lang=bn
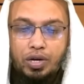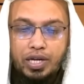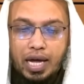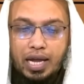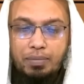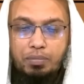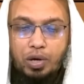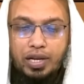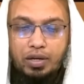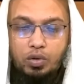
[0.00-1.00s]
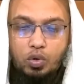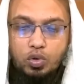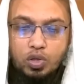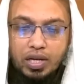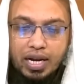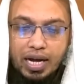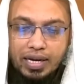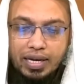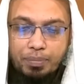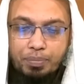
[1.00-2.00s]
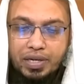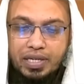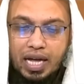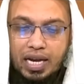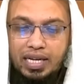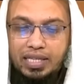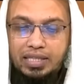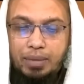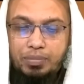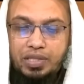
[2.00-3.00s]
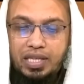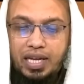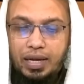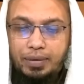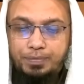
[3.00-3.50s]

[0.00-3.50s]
অনেক আলেম বলেন গোসলের আগে পেটে হালকা চাপ দিয়ে